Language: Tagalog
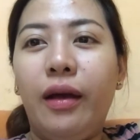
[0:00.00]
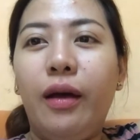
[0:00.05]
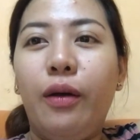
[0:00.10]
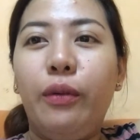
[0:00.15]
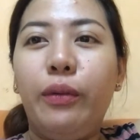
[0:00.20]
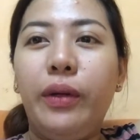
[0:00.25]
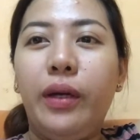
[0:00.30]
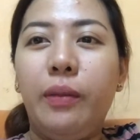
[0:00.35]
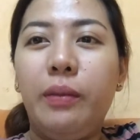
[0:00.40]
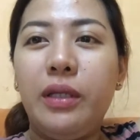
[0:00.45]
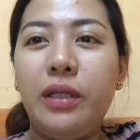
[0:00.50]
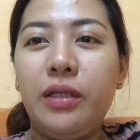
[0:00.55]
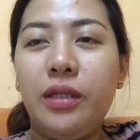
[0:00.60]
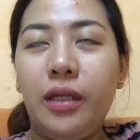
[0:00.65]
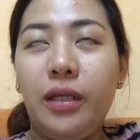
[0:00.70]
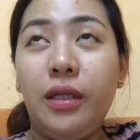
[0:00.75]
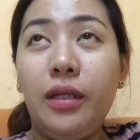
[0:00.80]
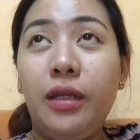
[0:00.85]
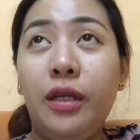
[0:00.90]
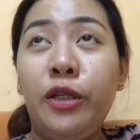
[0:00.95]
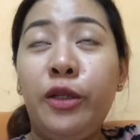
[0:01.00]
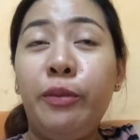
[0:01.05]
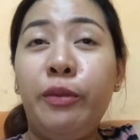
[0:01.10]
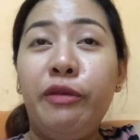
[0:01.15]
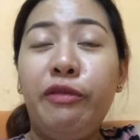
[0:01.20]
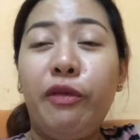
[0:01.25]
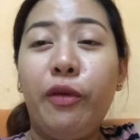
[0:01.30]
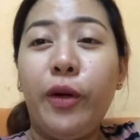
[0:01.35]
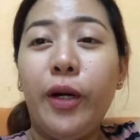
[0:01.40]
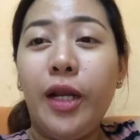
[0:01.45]
Nakauwi kami ni Jaden dito
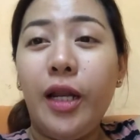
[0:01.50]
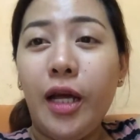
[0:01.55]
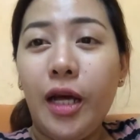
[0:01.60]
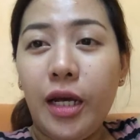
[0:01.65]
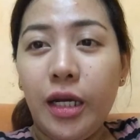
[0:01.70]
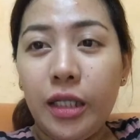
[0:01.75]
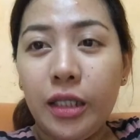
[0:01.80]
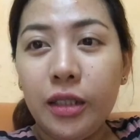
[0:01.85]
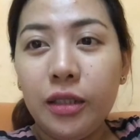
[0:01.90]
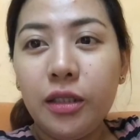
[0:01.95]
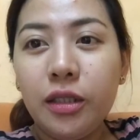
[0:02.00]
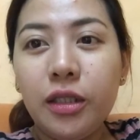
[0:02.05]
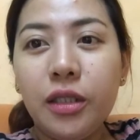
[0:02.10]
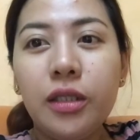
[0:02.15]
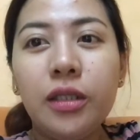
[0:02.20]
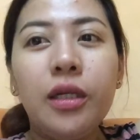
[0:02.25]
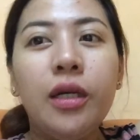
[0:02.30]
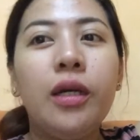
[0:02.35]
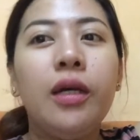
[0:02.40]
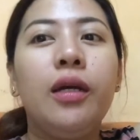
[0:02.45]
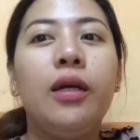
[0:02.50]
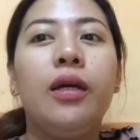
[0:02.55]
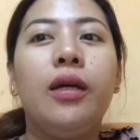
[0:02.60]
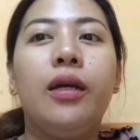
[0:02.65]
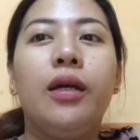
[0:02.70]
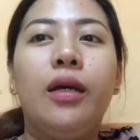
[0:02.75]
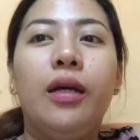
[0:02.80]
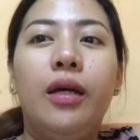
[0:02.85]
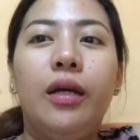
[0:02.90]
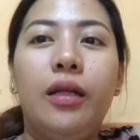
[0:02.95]
before lunch.
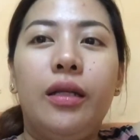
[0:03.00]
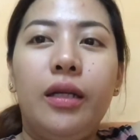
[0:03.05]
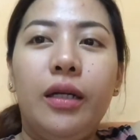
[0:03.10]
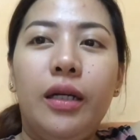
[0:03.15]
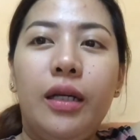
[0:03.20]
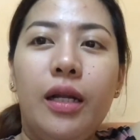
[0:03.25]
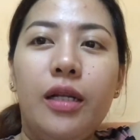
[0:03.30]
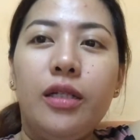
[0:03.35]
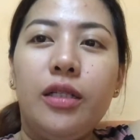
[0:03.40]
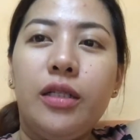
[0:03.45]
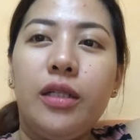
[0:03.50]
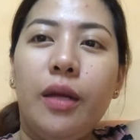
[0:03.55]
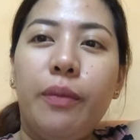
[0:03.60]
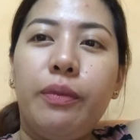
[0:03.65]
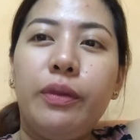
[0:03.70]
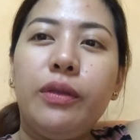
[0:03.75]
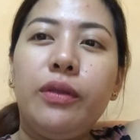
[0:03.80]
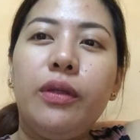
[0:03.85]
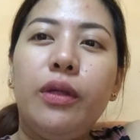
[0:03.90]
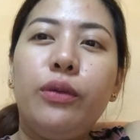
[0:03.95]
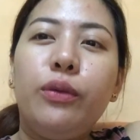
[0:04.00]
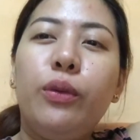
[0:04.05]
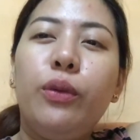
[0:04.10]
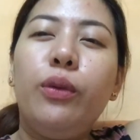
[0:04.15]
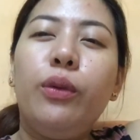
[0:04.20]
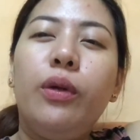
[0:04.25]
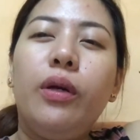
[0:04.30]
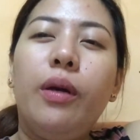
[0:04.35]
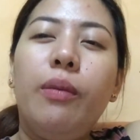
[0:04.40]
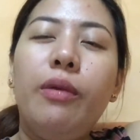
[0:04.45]
Nag-lunch tapos
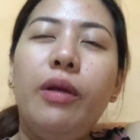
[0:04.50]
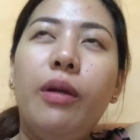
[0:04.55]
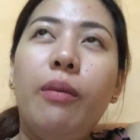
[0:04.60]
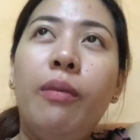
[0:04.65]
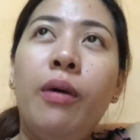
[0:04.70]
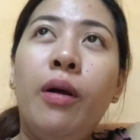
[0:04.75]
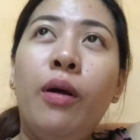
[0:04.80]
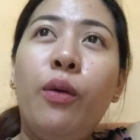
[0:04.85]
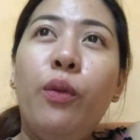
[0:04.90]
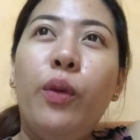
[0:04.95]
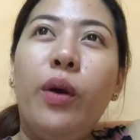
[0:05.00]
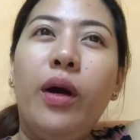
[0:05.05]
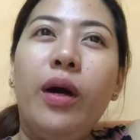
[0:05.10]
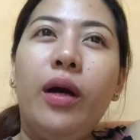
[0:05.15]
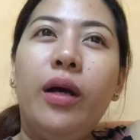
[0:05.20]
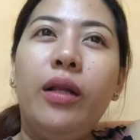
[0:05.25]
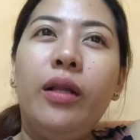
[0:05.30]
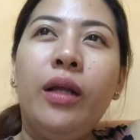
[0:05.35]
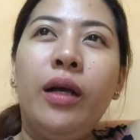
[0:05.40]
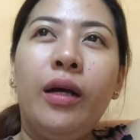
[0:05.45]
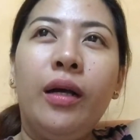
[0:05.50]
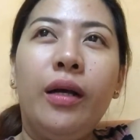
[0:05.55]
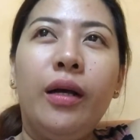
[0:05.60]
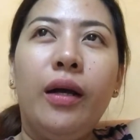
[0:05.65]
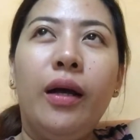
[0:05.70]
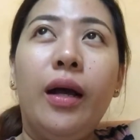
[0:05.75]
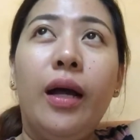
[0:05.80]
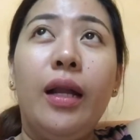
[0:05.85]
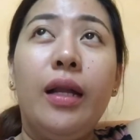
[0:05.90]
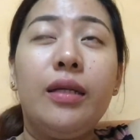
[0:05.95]
natulog kami ng mga 1
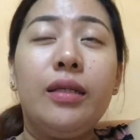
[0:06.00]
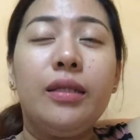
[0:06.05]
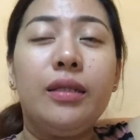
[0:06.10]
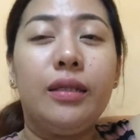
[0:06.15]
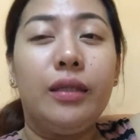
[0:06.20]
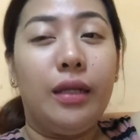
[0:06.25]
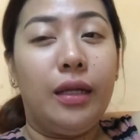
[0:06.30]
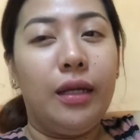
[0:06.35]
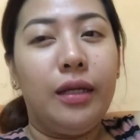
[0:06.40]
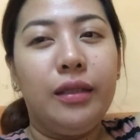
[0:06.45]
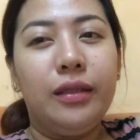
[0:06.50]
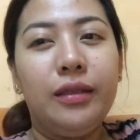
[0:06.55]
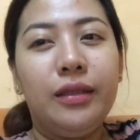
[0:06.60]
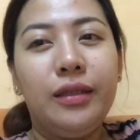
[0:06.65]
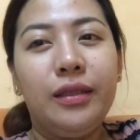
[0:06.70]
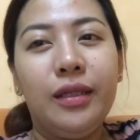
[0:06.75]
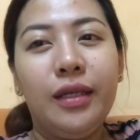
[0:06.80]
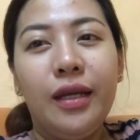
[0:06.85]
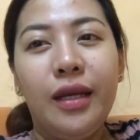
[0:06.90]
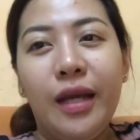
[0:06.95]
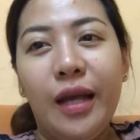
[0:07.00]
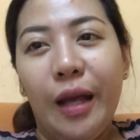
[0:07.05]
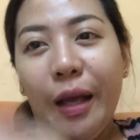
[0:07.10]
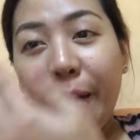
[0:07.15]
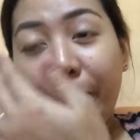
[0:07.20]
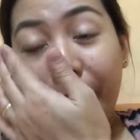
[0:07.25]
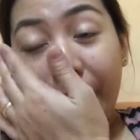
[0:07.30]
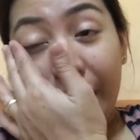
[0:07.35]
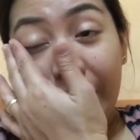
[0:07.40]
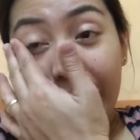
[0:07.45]
hanggang alas 3.
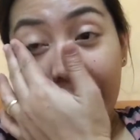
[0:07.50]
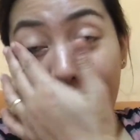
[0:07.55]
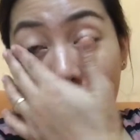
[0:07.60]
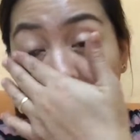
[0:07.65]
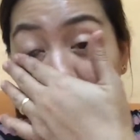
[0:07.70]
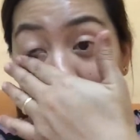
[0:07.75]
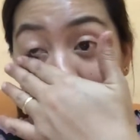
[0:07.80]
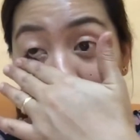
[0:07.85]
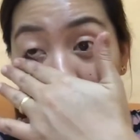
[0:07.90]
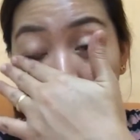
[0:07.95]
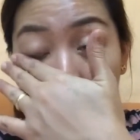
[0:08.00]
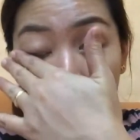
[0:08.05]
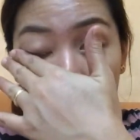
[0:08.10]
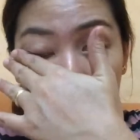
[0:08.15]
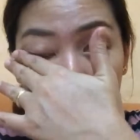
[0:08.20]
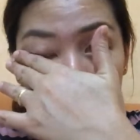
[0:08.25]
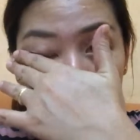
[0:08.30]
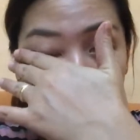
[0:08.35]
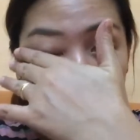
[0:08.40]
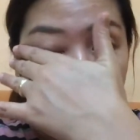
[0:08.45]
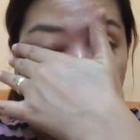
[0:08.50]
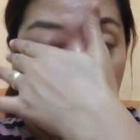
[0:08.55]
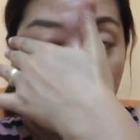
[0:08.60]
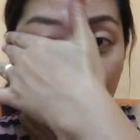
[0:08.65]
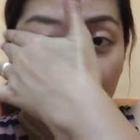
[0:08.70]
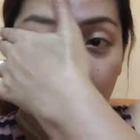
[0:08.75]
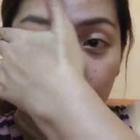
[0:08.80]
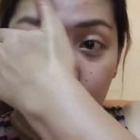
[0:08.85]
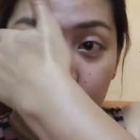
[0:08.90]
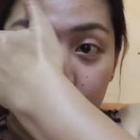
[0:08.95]
Pahinga lang.
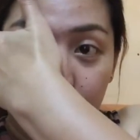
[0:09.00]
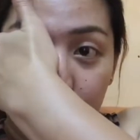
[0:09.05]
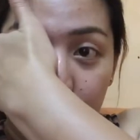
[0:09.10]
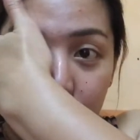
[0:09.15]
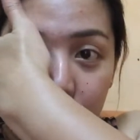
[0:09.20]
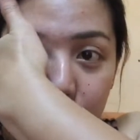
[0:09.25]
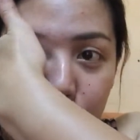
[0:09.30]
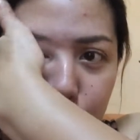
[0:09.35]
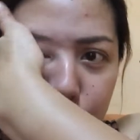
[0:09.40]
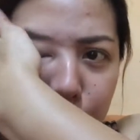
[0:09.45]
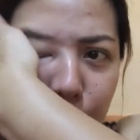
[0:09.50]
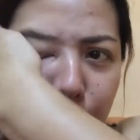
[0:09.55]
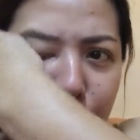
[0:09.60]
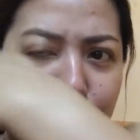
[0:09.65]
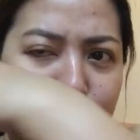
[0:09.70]
Bawi. Sakit